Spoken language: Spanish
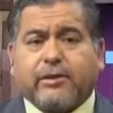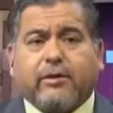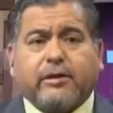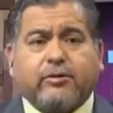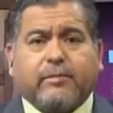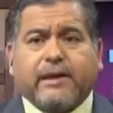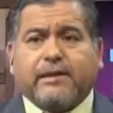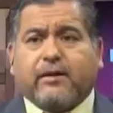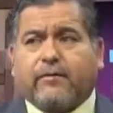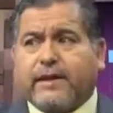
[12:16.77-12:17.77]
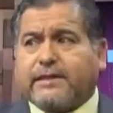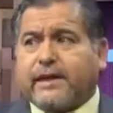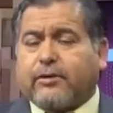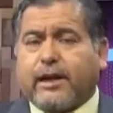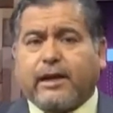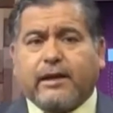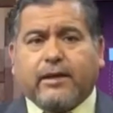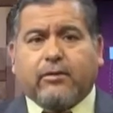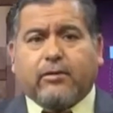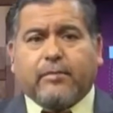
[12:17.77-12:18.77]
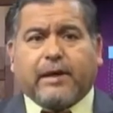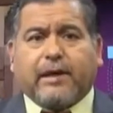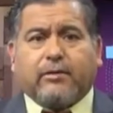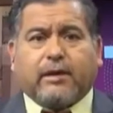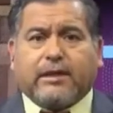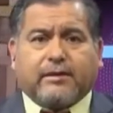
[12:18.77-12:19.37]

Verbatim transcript: va a desarrollar un ratito más la teleconferencia regional y yo imagino